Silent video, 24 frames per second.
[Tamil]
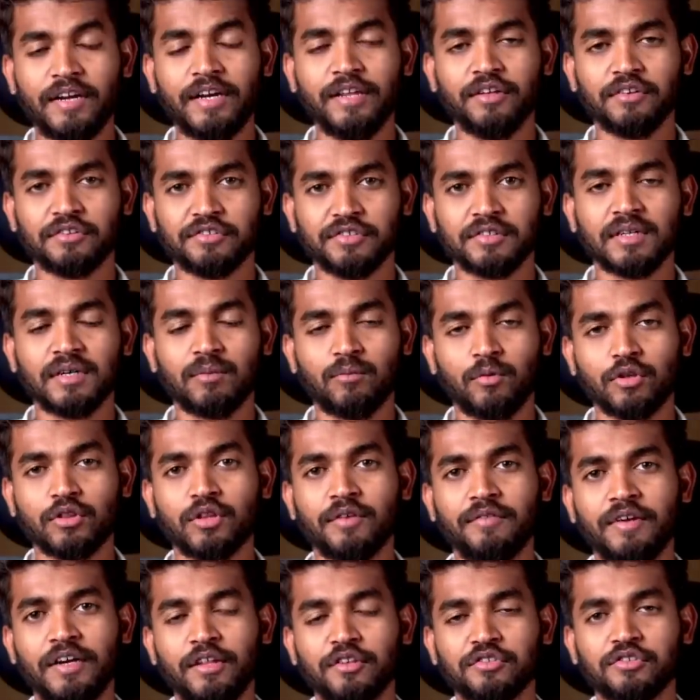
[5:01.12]
வீடியோஸ்
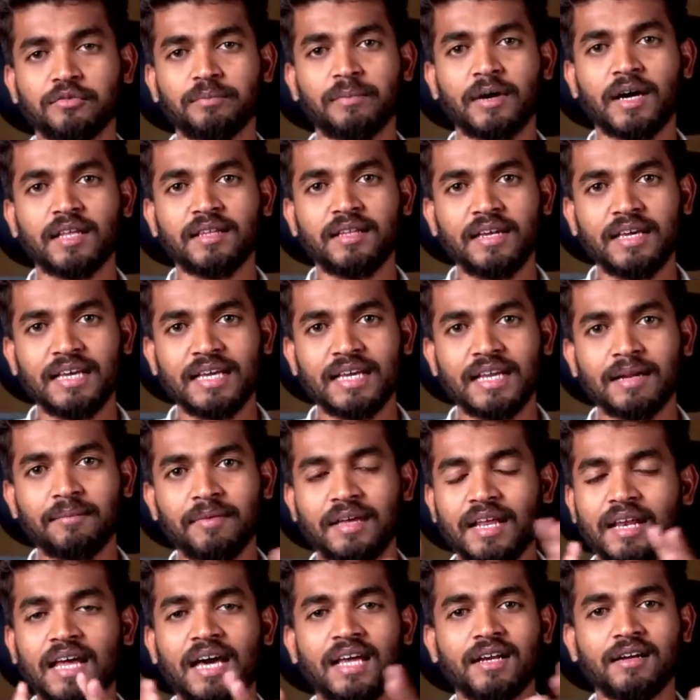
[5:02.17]
மொத்த வீடியோஸும் பார்த்துருக்கீங்க
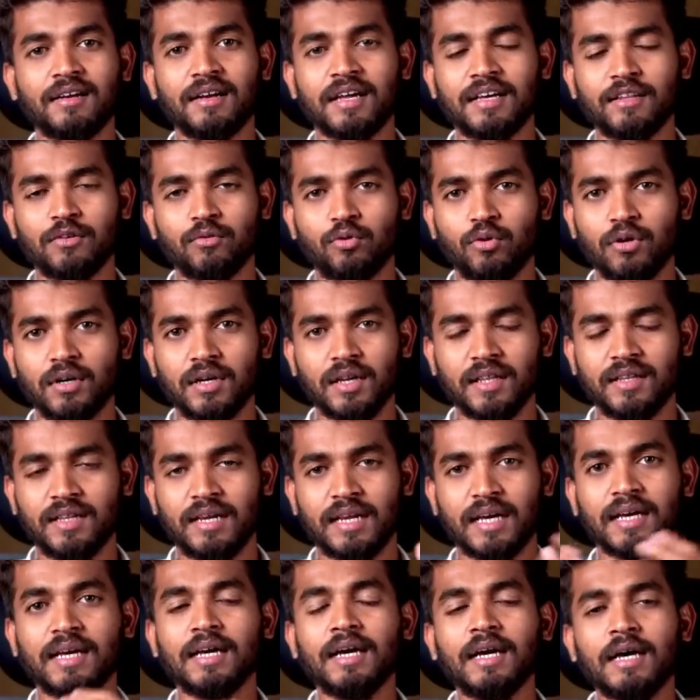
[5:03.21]
நம்ம எல்லாருக்குலாம் இது கொடுக்கறது
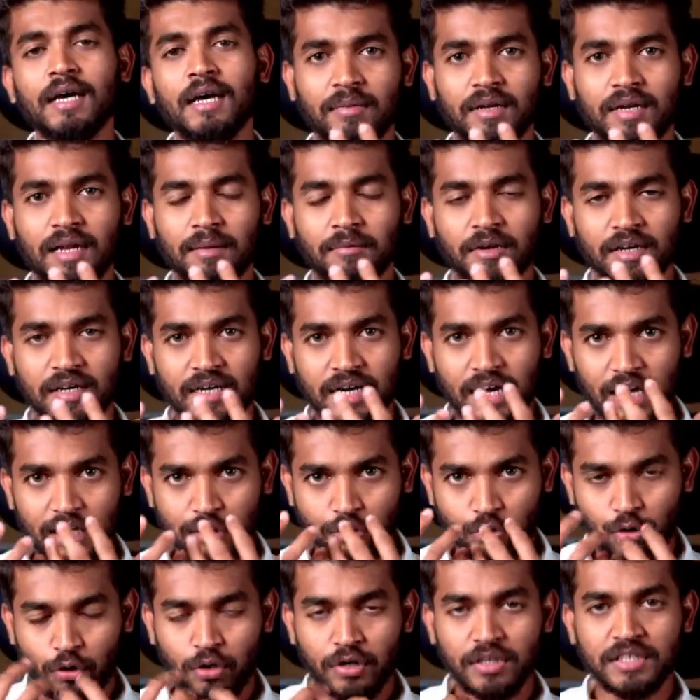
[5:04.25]
இல்லை நமக்காக
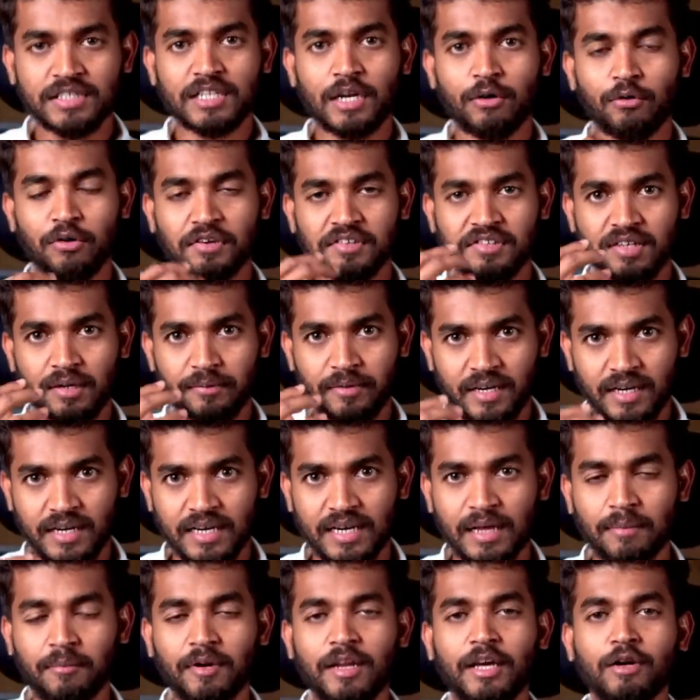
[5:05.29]
தோணுச்சுன்னா ஒரு சில
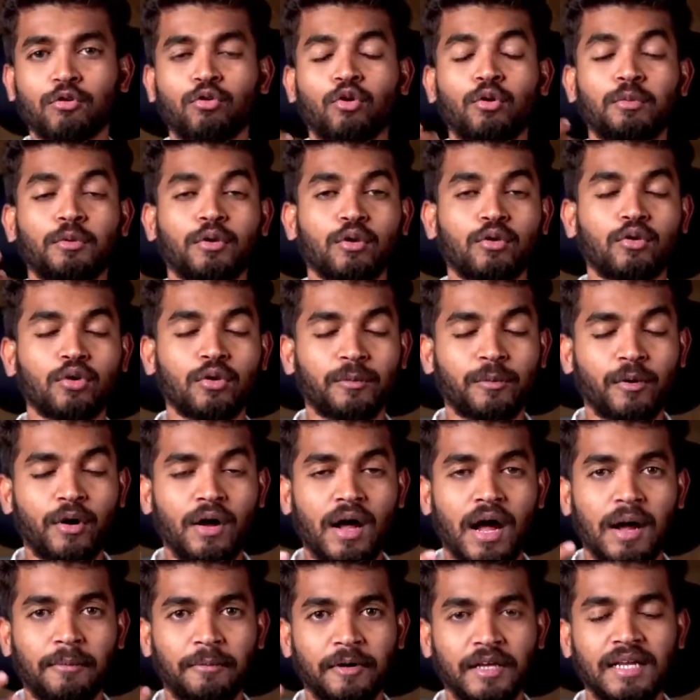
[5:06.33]
பேருக்கு நம்மளே கூப்பிட்டு
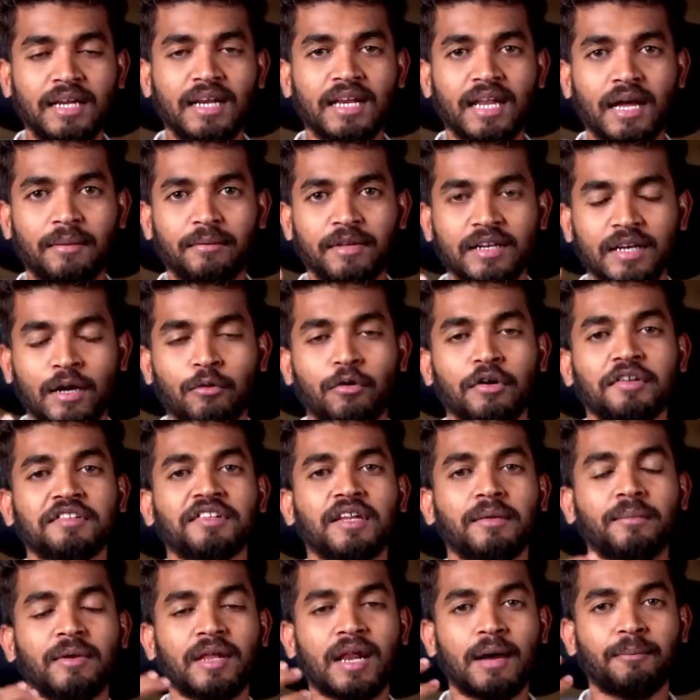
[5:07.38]
கொடுப்போம் அப்படி இல்லை அப்படின்னா ஒரு
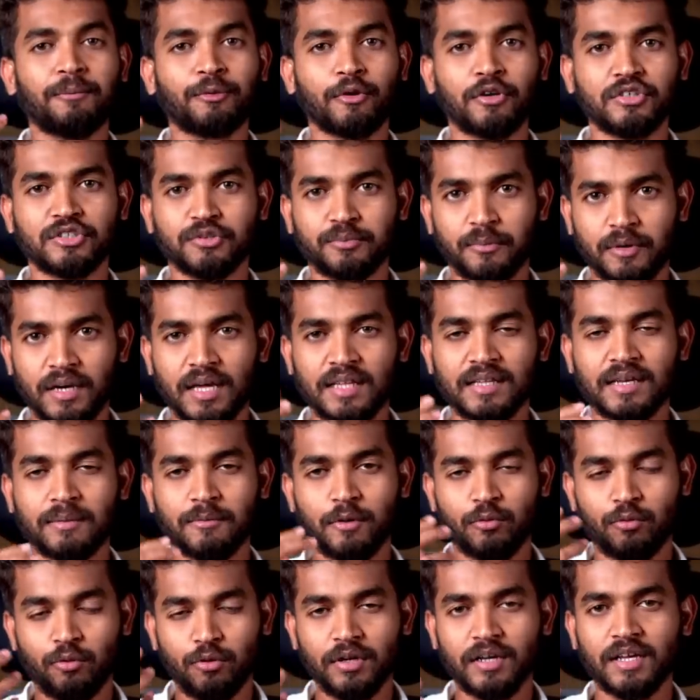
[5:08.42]
சில பேர் அப்ரோச் பண்ணால் அது
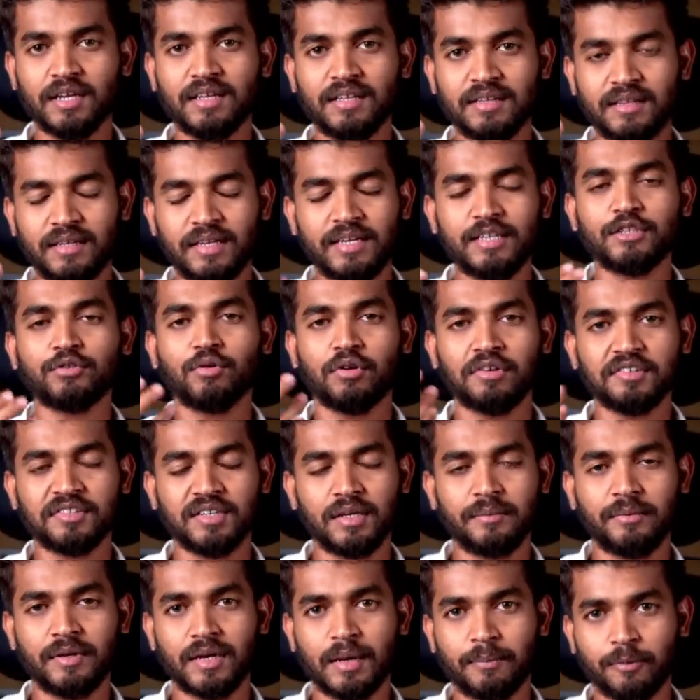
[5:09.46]
நம்ம கொடுக்குறது தெரிஞ்சு ஒரு
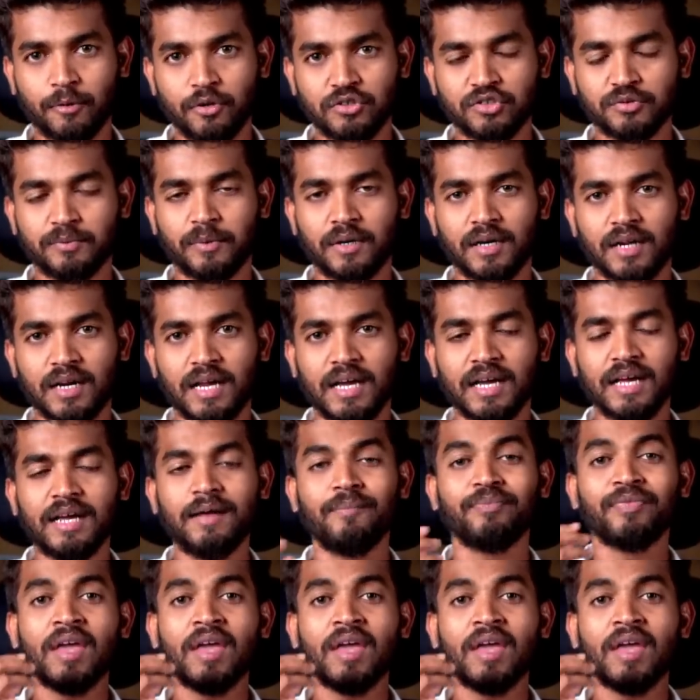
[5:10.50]
சில பேர் அப்ரோச் பண்ணுறாங்க